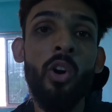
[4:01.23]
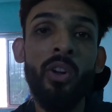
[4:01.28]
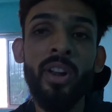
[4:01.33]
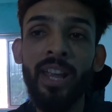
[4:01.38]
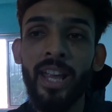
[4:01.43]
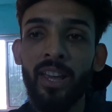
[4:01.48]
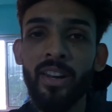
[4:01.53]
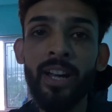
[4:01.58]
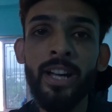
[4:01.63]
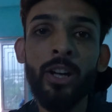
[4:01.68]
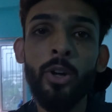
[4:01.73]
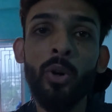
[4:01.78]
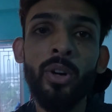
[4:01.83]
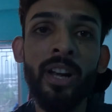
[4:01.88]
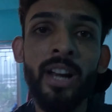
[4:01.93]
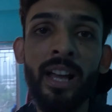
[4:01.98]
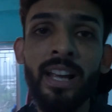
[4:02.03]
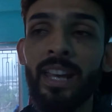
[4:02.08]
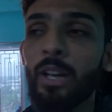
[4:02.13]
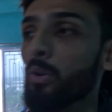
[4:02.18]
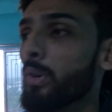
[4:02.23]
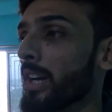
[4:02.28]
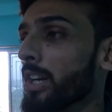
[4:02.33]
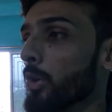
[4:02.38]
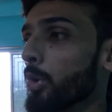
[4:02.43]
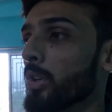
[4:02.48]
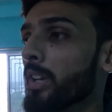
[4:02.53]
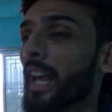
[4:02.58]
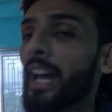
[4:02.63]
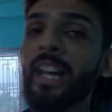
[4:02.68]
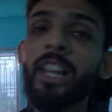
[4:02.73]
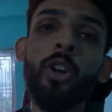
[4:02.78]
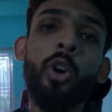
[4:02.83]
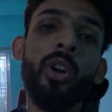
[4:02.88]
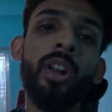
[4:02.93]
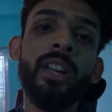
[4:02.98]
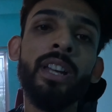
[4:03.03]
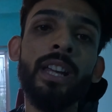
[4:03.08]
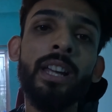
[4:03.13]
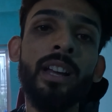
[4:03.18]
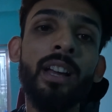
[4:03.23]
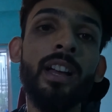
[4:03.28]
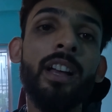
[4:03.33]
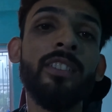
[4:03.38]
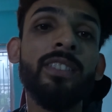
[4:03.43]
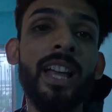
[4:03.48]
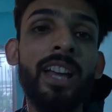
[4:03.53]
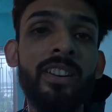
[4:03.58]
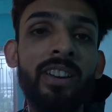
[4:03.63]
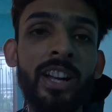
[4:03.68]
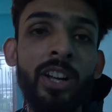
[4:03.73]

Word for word: অনেকে রেনকোট এরা কেউ রেনকোট ক্যারি করেনি তাই